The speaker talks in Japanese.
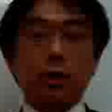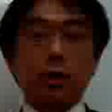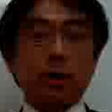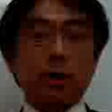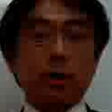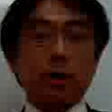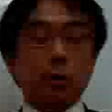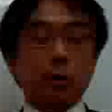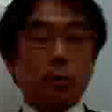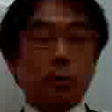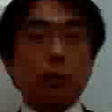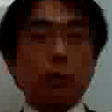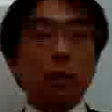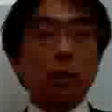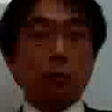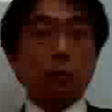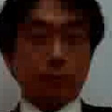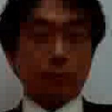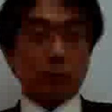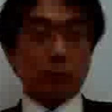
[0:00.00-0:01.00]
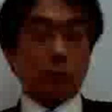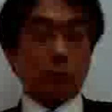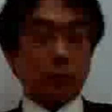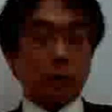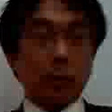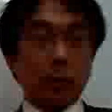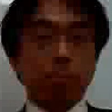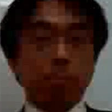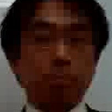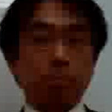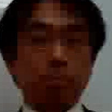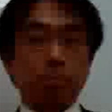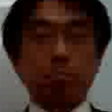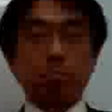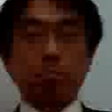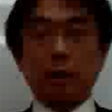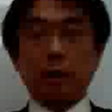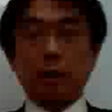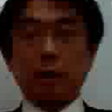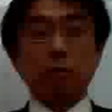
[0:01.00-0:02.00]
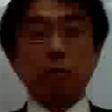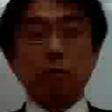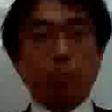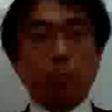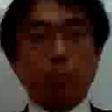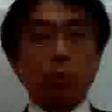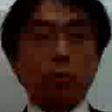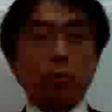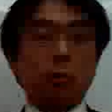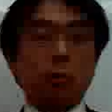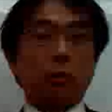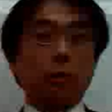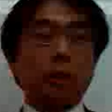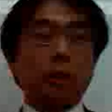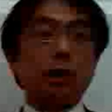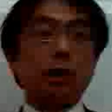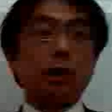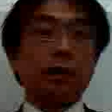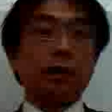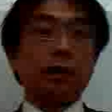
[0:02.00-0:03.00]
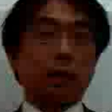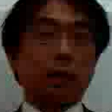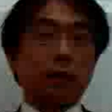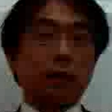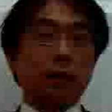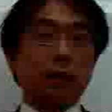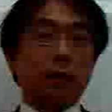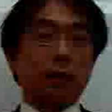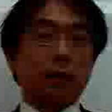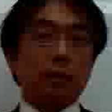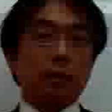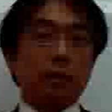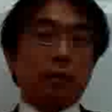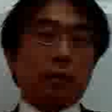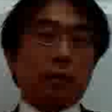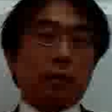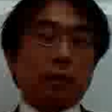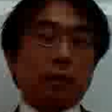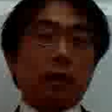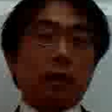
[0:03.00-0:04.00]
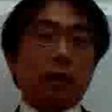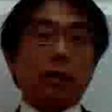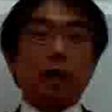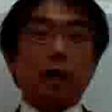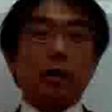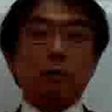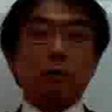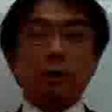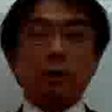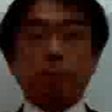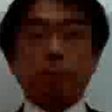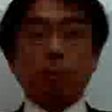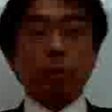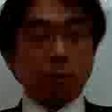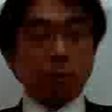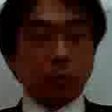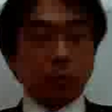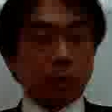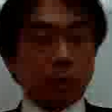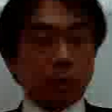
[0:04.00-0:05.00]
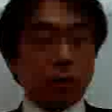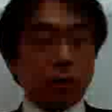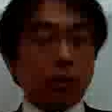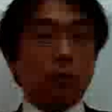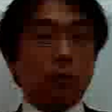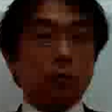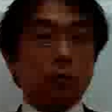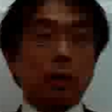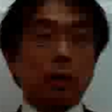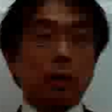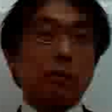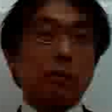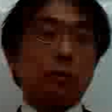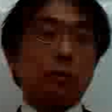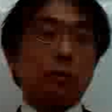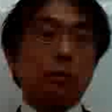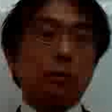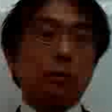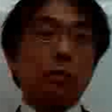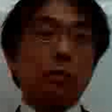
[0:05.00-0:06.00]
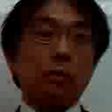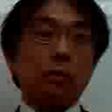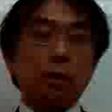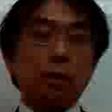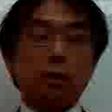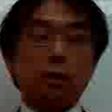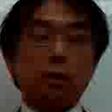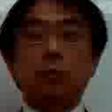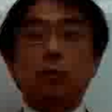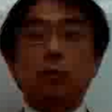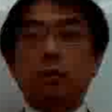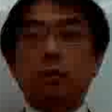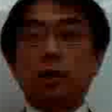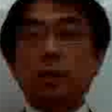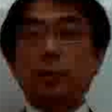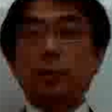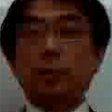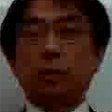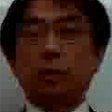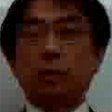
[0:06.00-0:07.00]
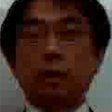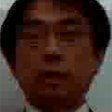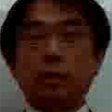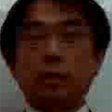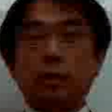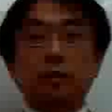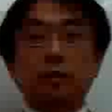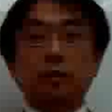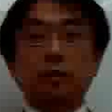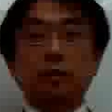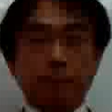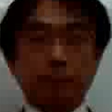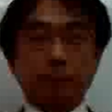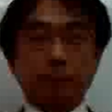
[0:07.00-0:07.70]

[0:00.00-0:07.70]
いつでもどこでも、こう、引っ張り出せるようにポンとこう引かれて、考えにポンと出るように状態に持っていってください。